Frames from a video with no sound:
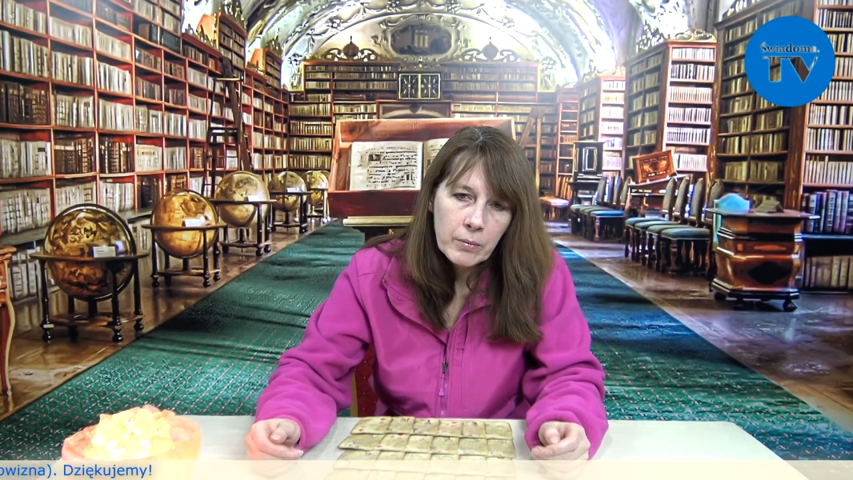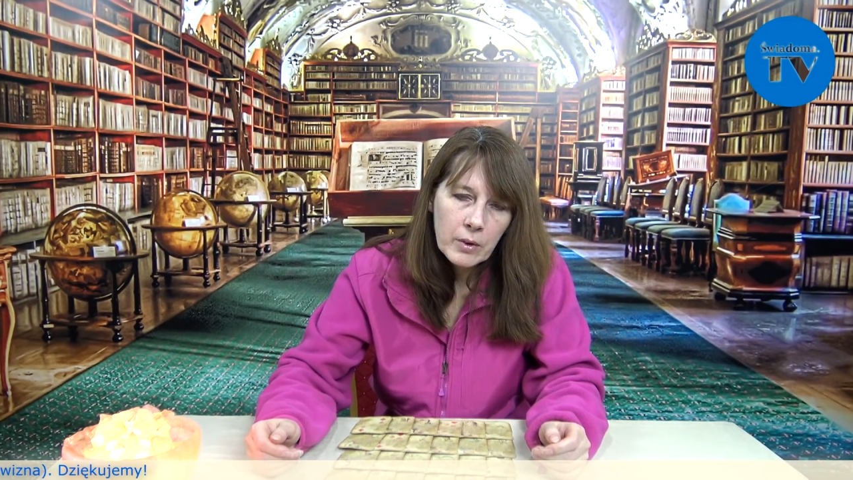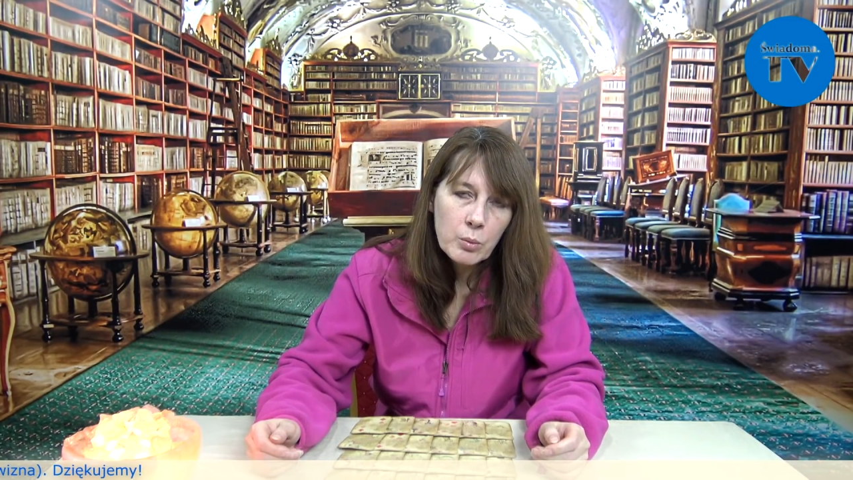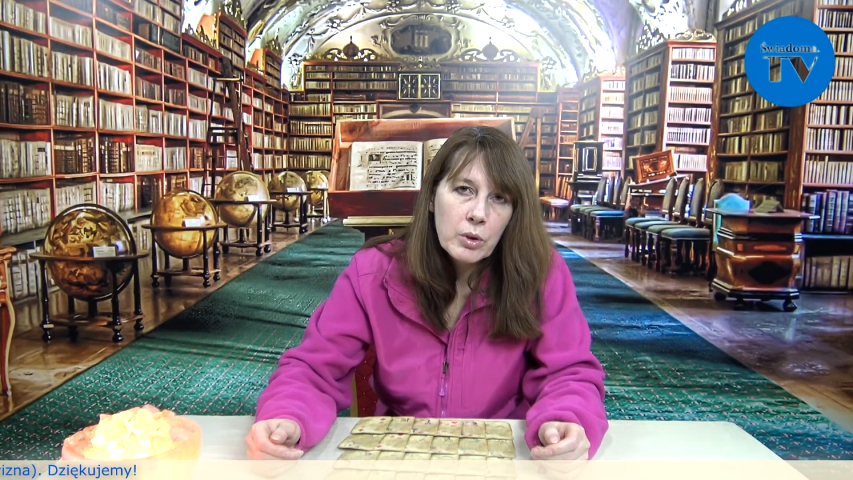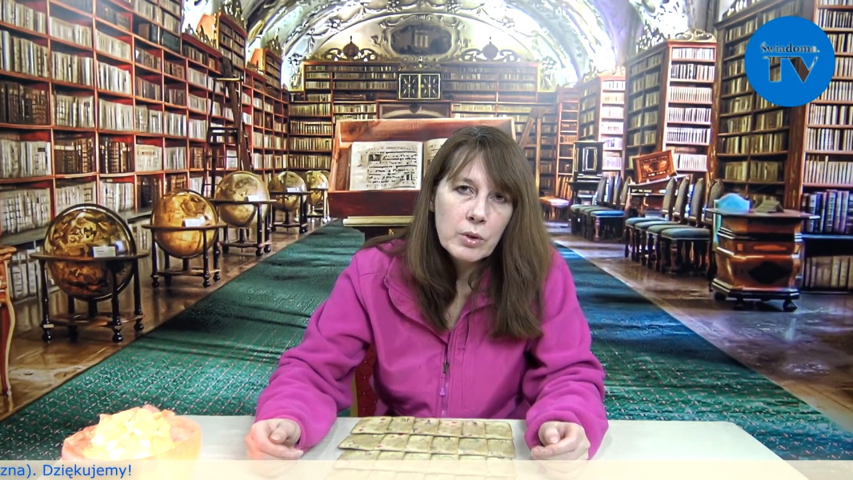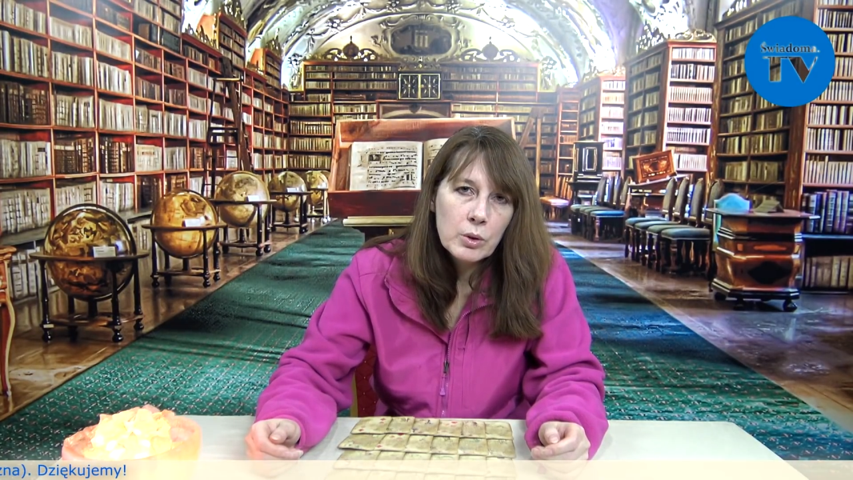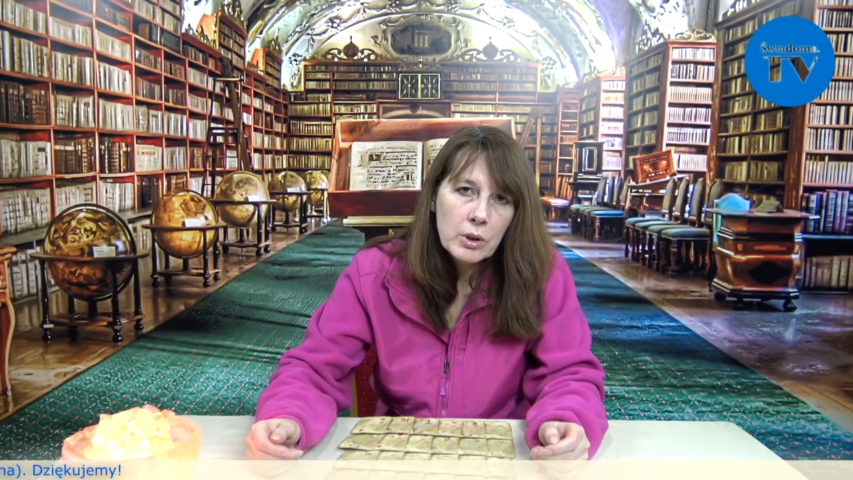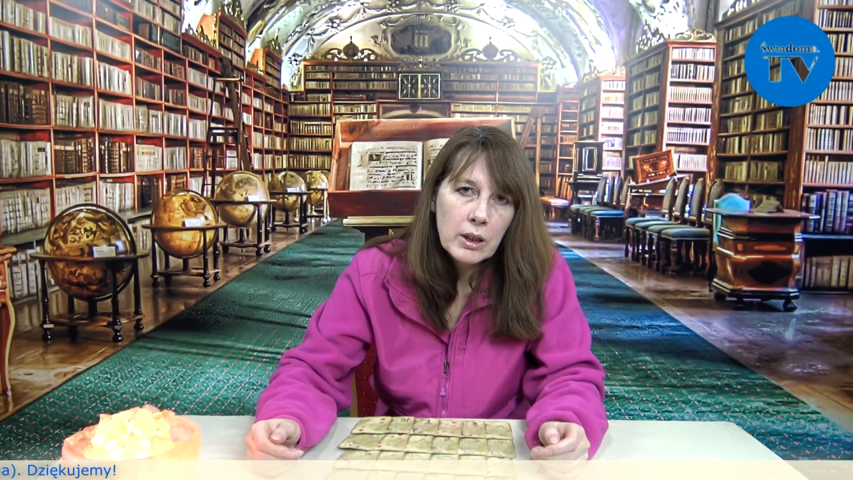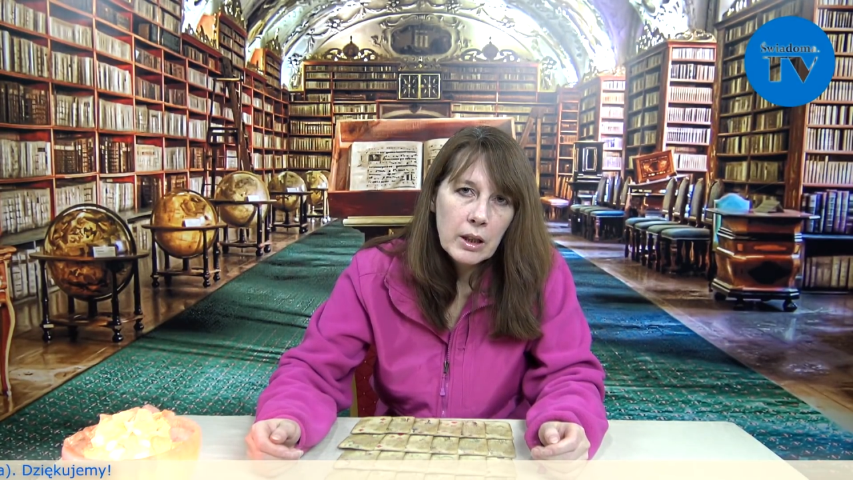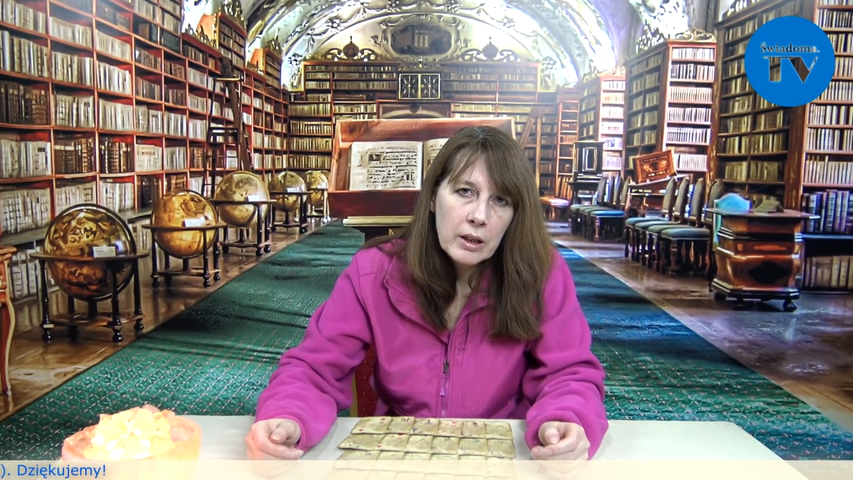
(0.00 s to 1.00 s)
no,
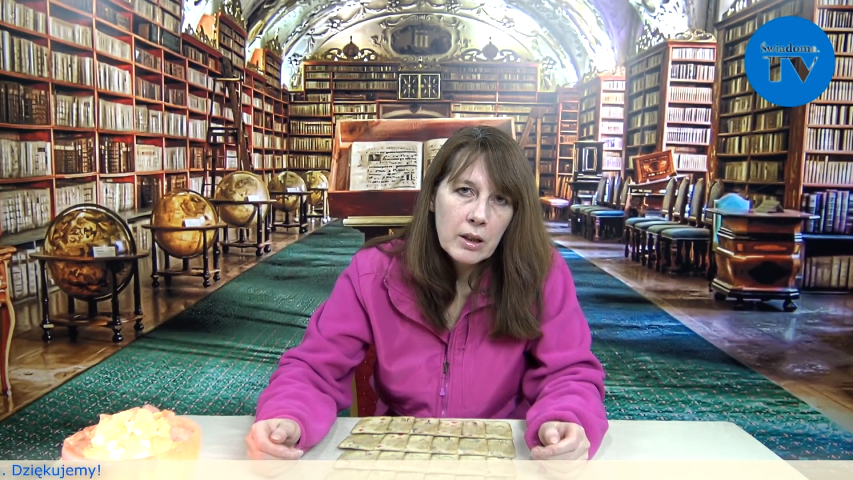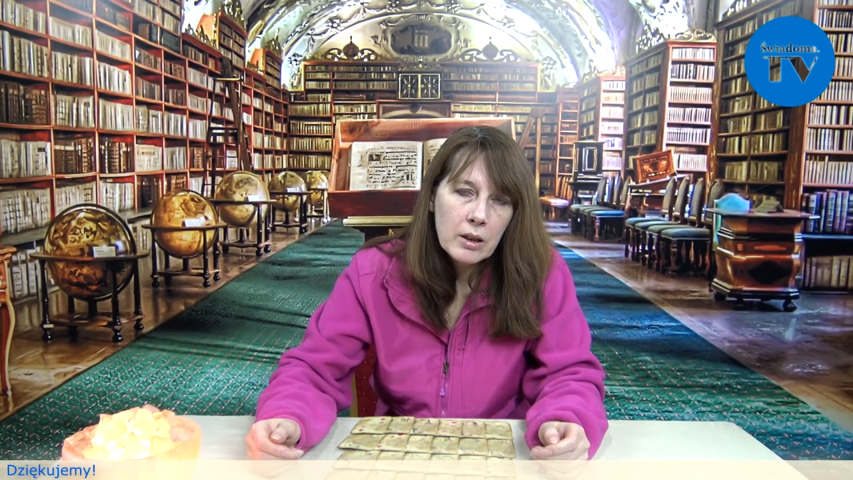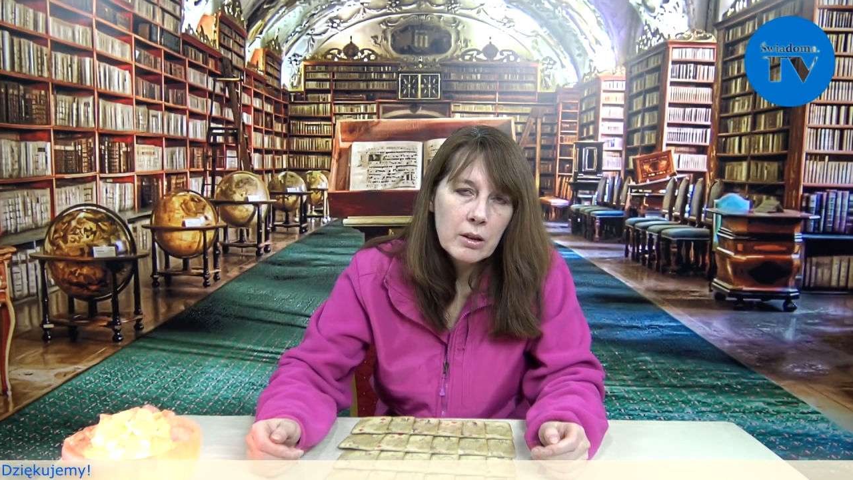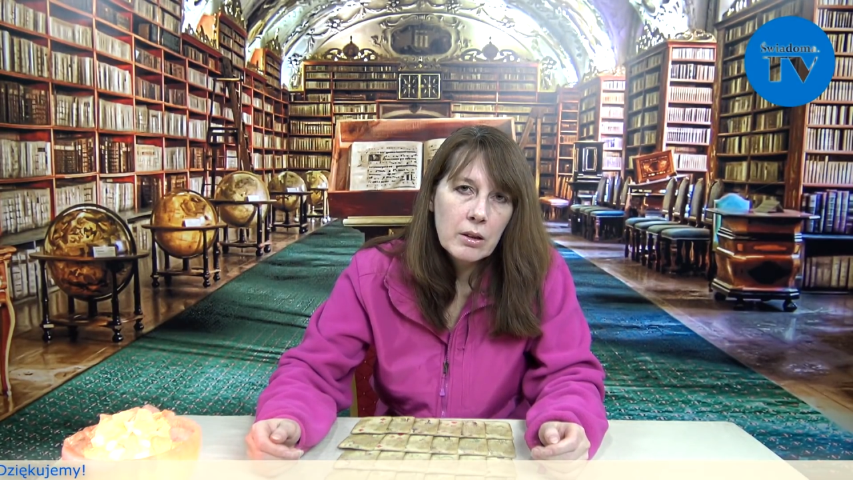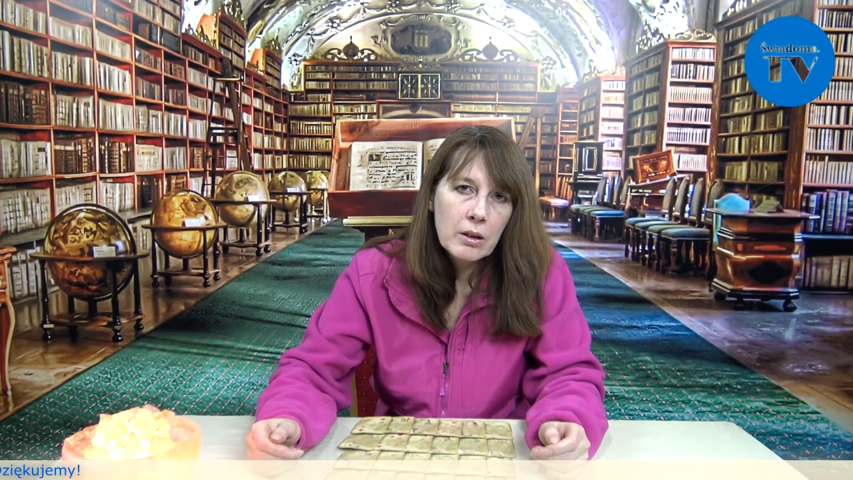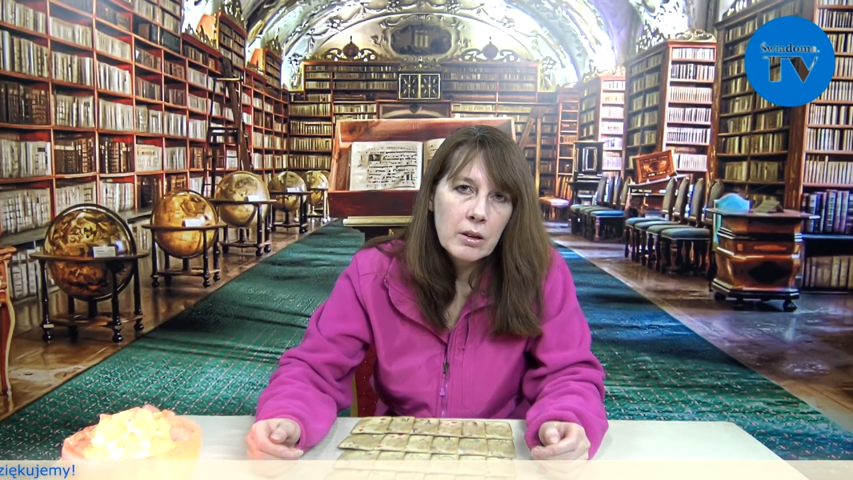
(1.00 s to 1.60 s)
powoduje lęk e,